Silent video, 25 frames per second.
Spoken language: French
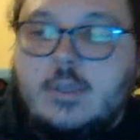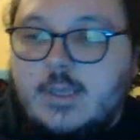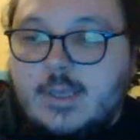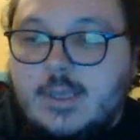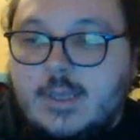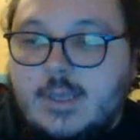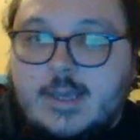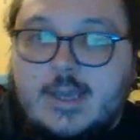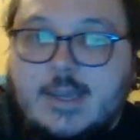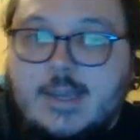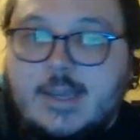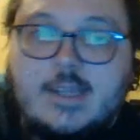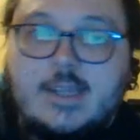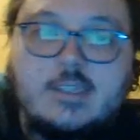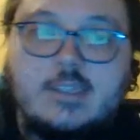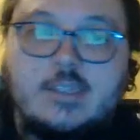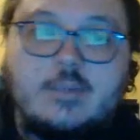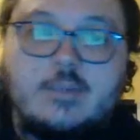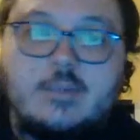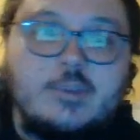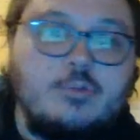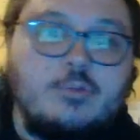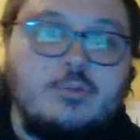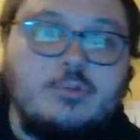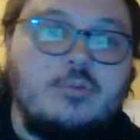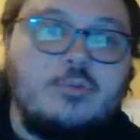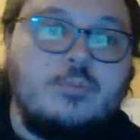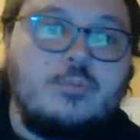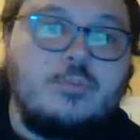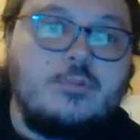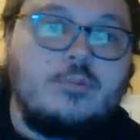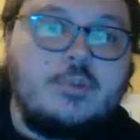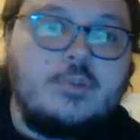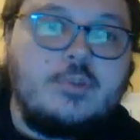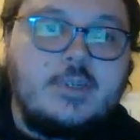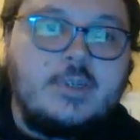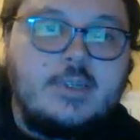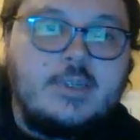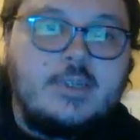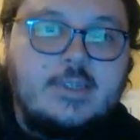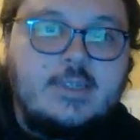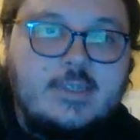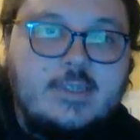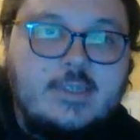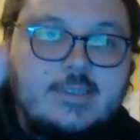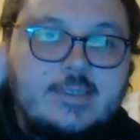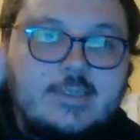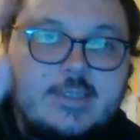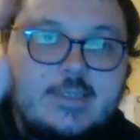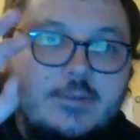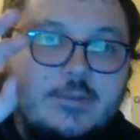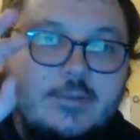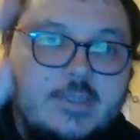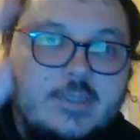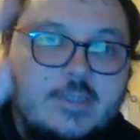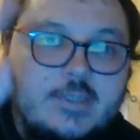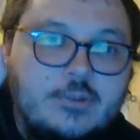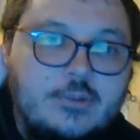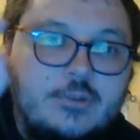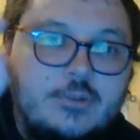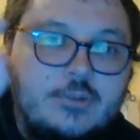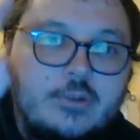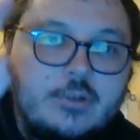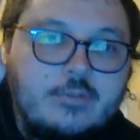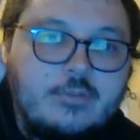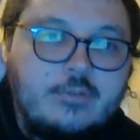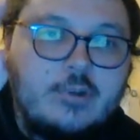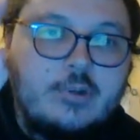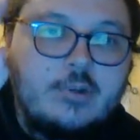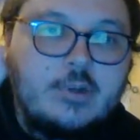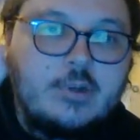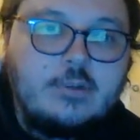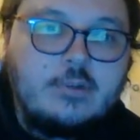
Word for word: Allez, à très bientôt tout le monde. Salut, salut, au revoir.